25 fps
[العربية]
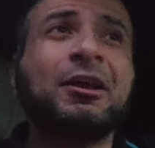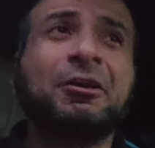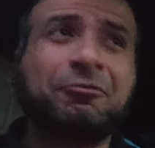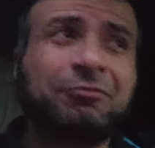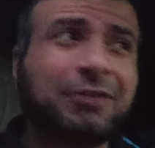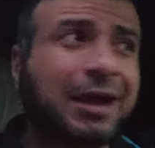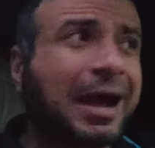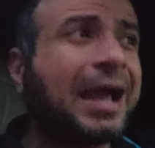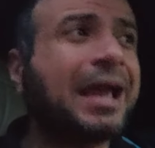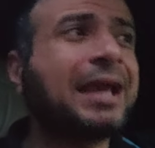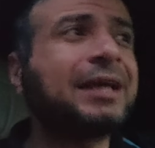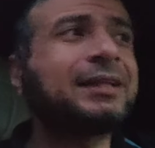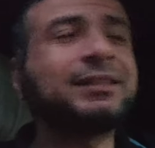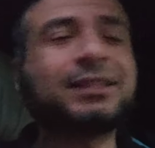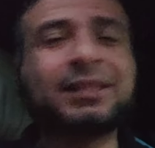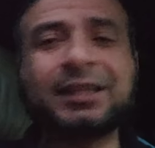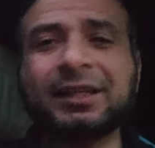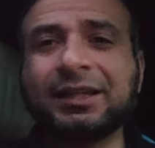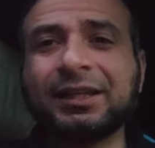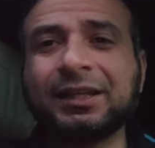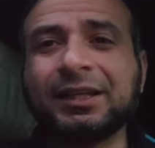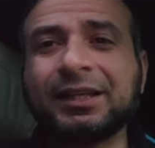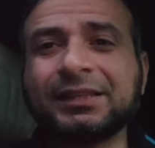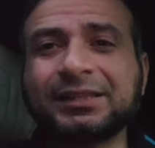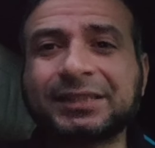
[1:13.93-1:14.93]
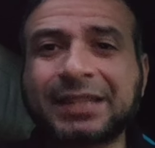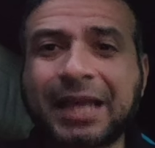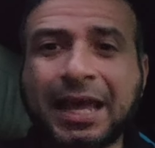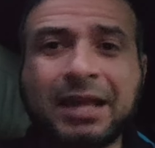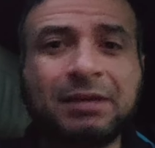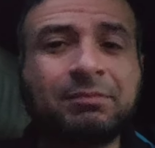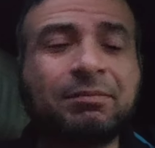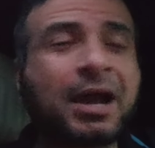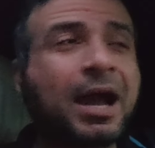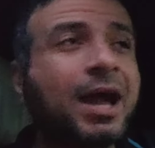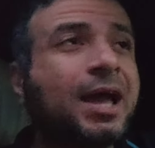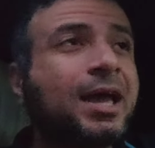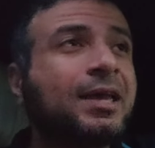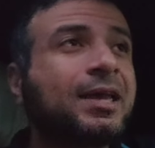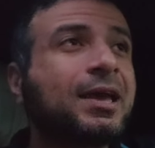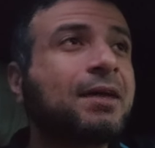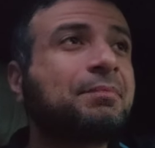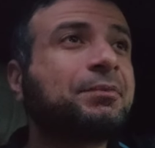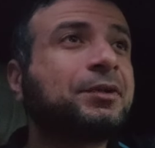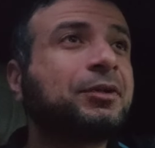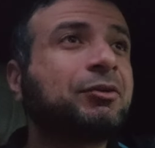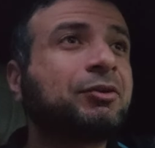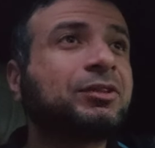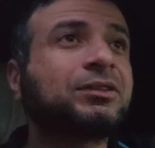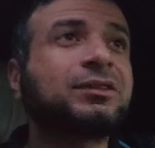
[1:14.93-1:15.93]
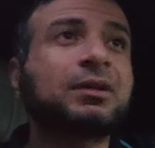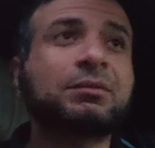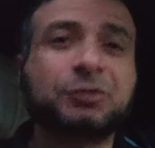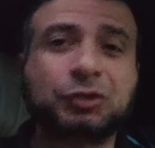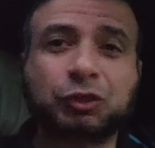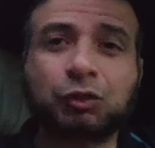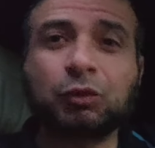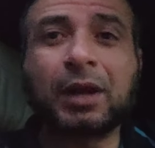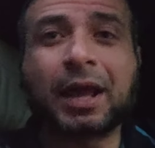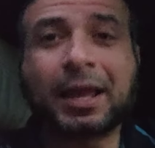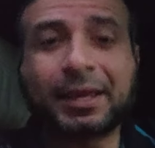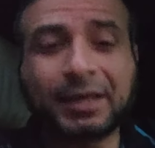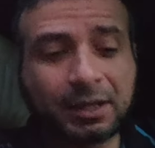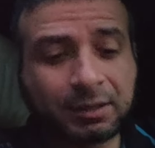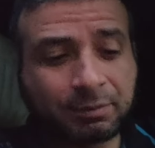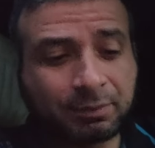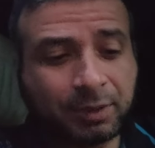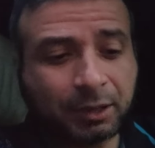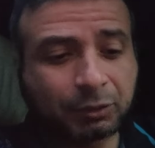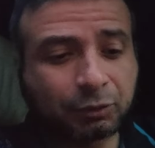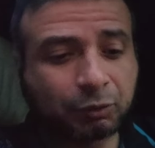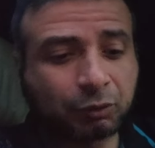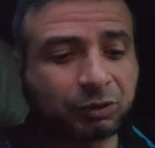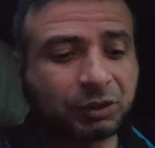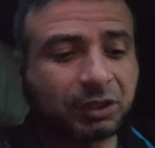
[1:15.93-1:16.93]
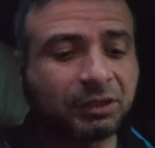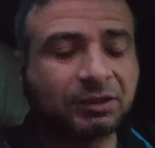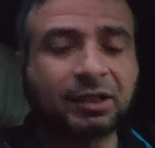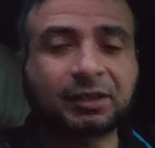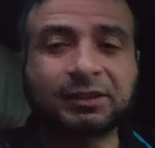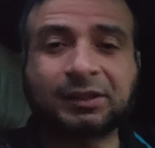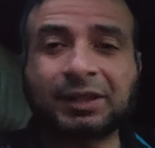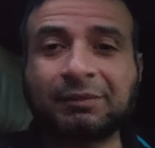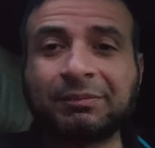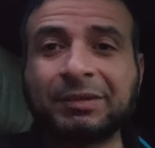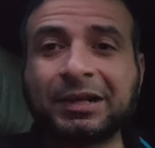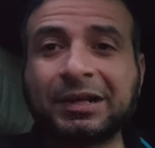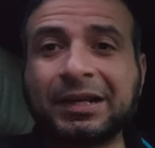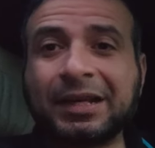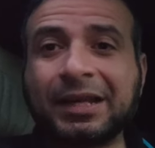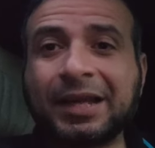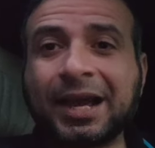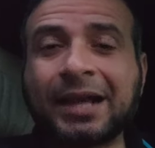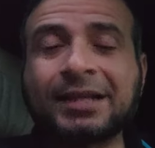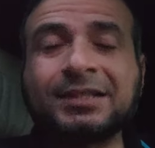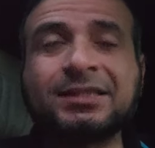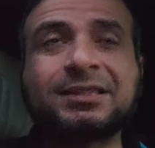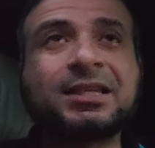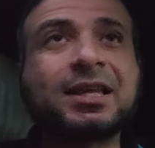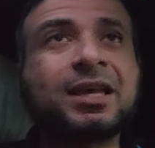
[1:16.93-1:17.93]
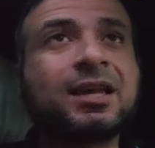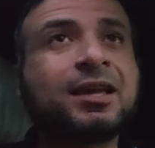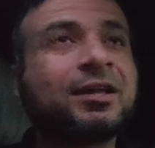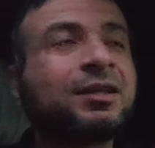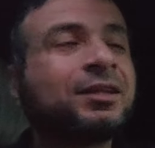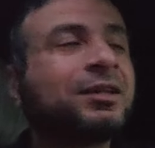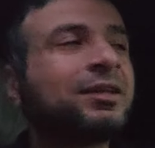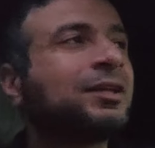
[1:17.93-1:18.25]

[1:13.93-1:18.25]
فعادي اتسهل معاها يا ابني وانت مش قليل برضه وتقدر تعمل اللي هي عايزاه